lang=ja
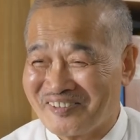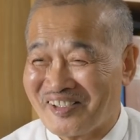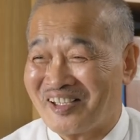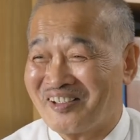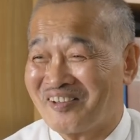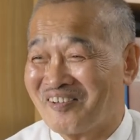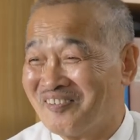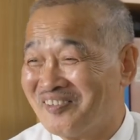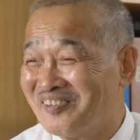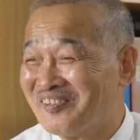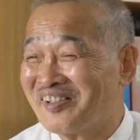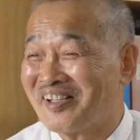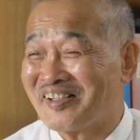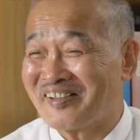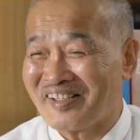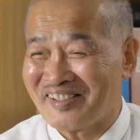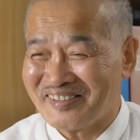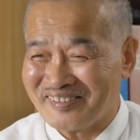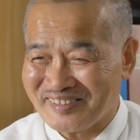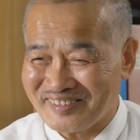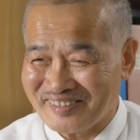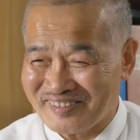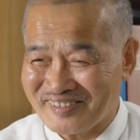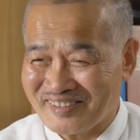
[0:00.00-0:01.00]
人とも言ってた
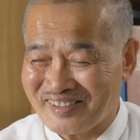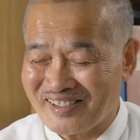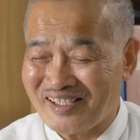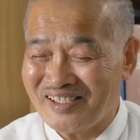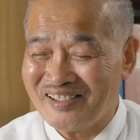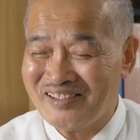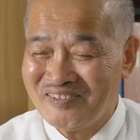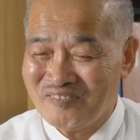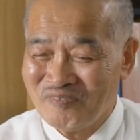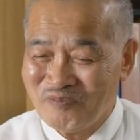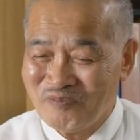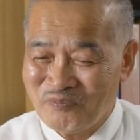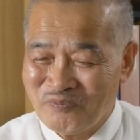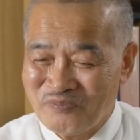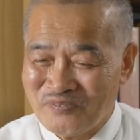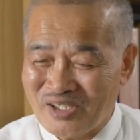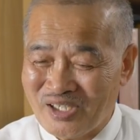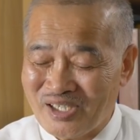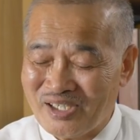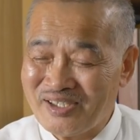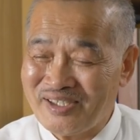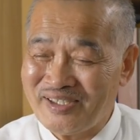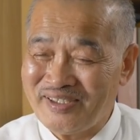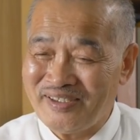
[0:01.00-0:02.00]
んですがや
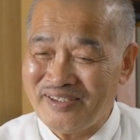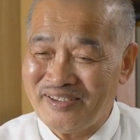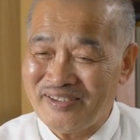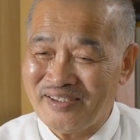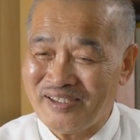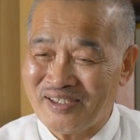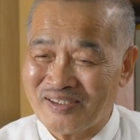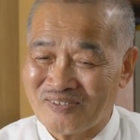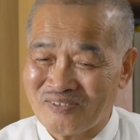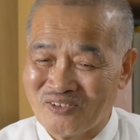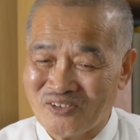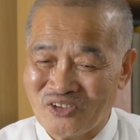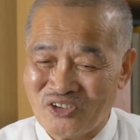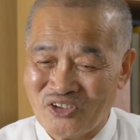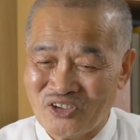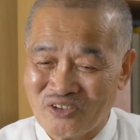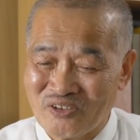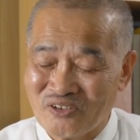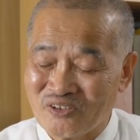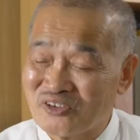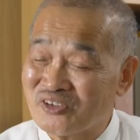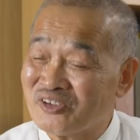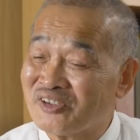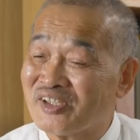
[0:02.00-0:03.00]
はりあの修
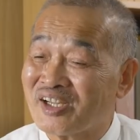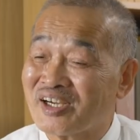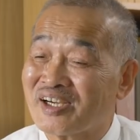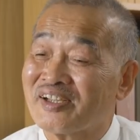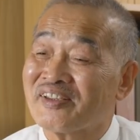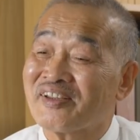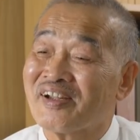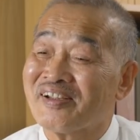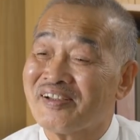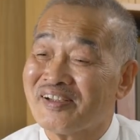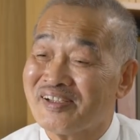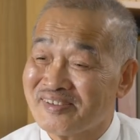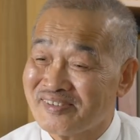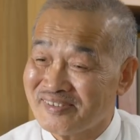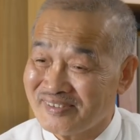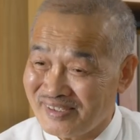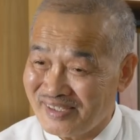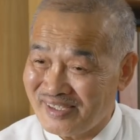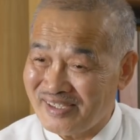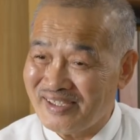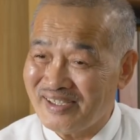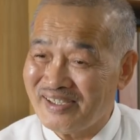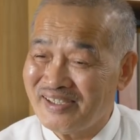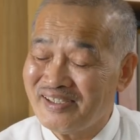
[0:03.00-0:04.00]
行を積んだ方です
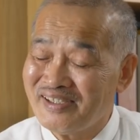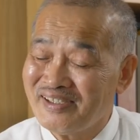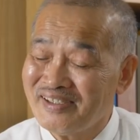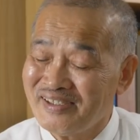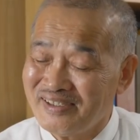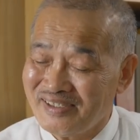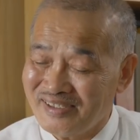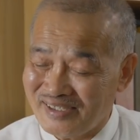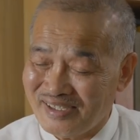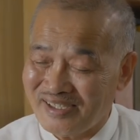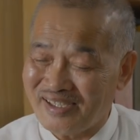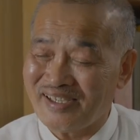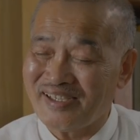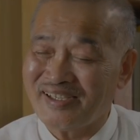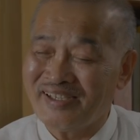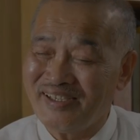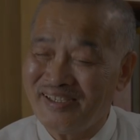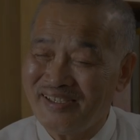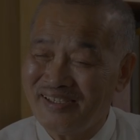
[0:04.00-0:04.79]
ね。はい